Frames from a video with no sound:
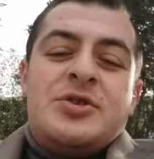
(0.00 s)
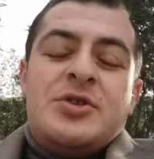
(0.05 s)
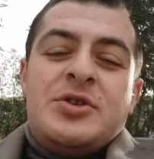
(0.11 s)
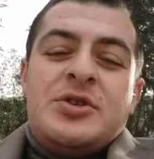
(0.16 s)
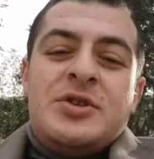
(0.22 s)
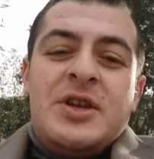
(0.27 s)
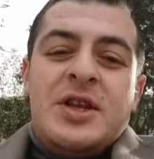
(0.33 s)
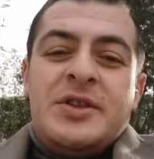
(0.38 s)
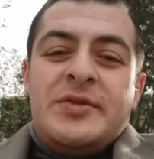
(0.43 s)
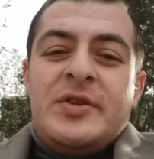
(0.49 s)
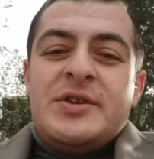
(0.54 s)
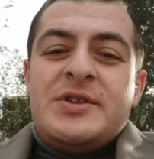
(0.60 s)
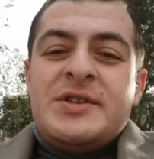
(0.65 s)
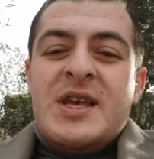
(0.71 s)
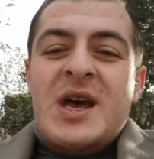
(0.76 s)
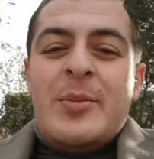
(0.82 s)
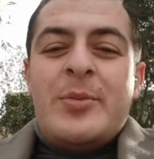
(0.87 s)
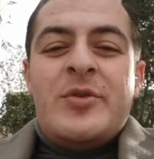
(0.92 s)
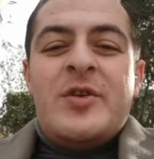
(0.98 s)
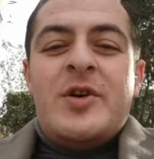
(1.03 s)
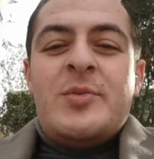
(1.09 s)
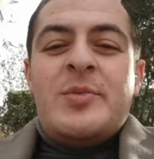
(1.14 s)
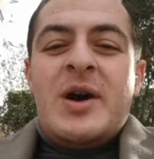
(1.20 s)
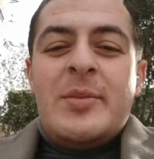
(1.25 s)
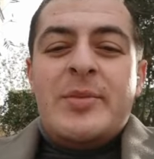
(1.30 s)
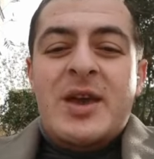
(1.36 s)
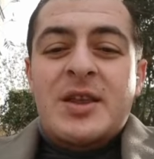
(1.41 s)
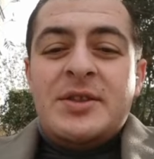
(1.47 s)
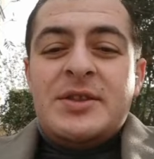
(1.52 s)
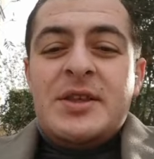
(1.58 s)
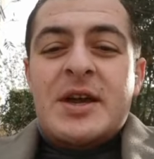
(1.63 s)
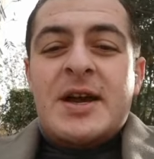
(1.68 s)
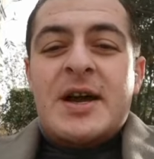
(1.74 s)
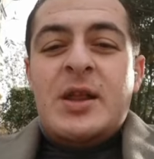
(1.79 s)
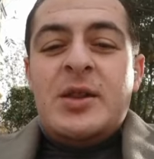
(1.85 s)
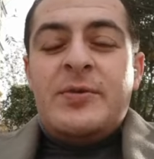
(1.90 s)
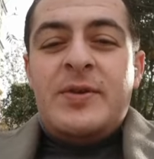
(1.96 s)
что с этого самого
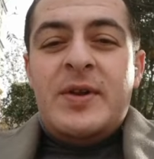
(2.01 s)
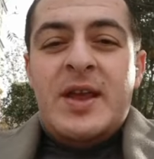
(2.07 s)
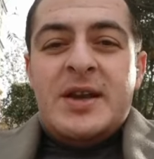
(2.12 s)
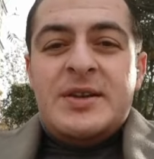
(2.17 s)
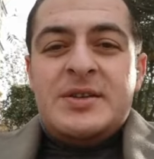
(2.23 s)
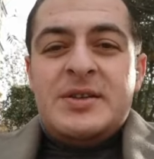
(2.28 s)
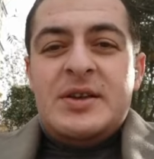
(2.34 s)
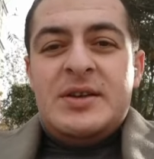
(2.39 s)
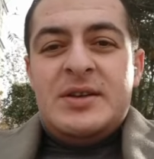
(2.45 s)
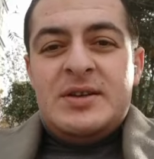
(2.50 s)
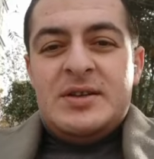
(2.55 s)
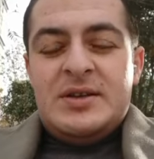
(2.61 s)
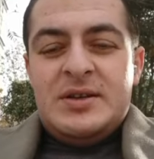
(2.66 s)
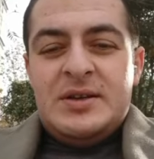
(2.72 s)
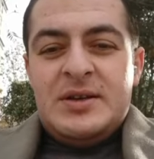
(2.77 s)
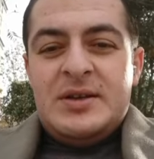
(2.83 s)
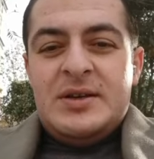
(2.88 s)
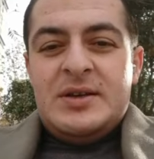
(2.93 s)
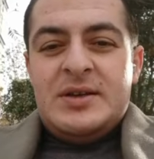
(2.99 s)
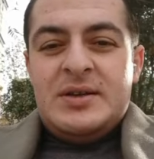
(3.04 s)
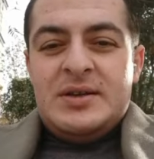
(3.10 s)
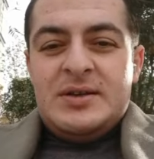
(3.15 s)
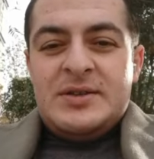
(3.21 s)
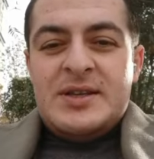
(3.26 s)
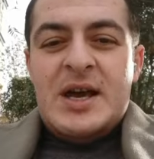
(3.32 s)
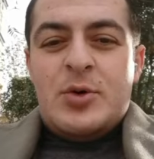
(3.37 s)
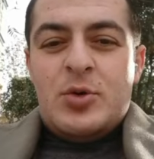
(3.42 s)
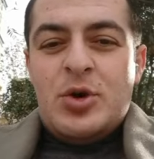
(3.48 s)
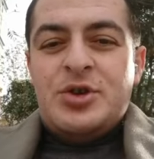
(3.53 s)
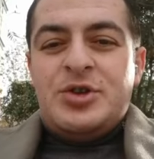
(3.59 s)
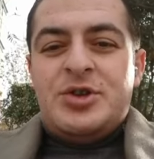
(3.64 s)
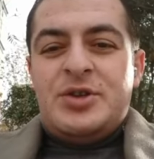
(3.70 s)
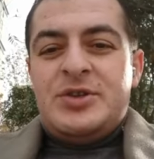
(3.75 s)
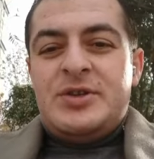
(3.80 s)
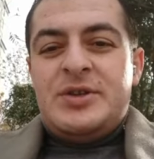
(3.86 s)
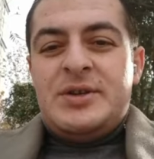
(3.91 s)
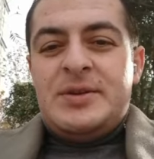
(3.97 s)
момента конфликт э,
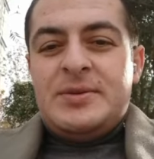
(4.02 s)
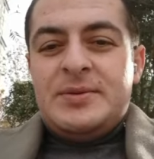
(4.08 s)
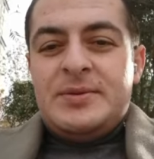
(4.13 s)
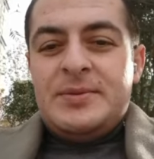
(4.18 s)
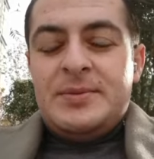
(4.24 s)
закончился.